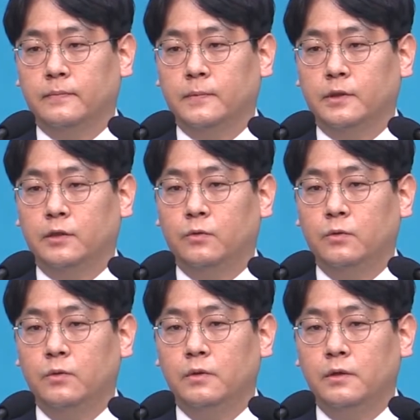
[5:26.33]

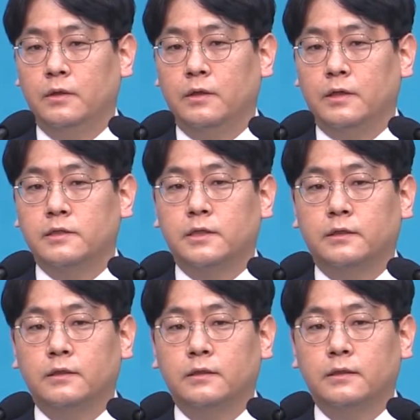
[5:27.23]
그리고
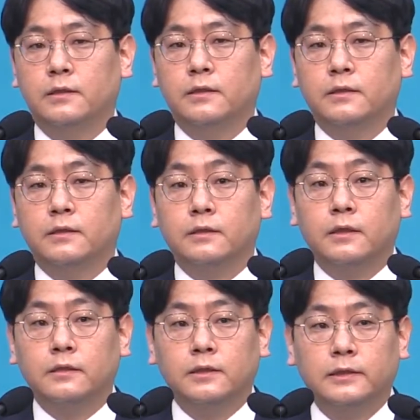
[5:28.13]
이제는
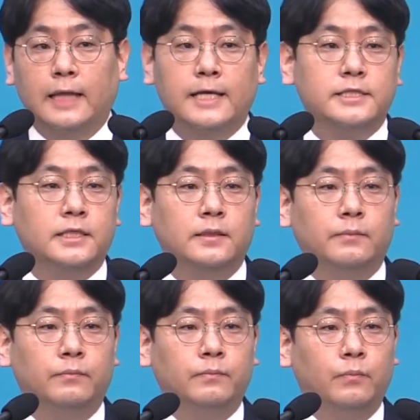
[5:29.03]
그를 다시
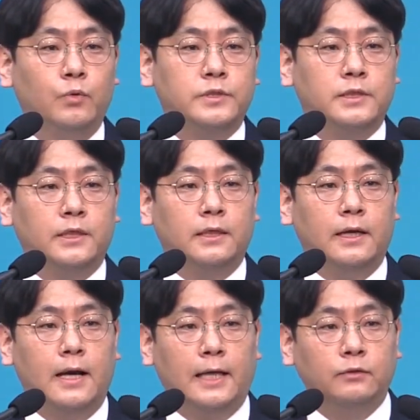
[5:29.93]
보지
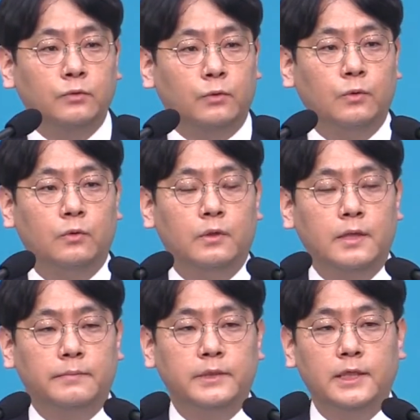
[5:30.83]
않도록
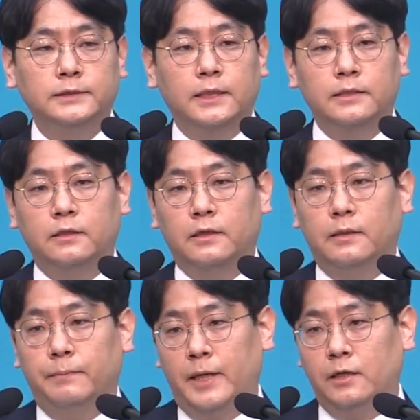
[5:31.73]
미디안 상인들에게
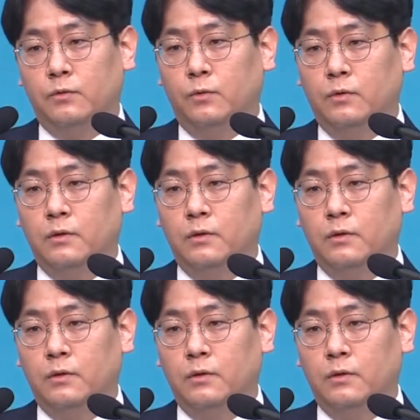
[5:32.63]
팔고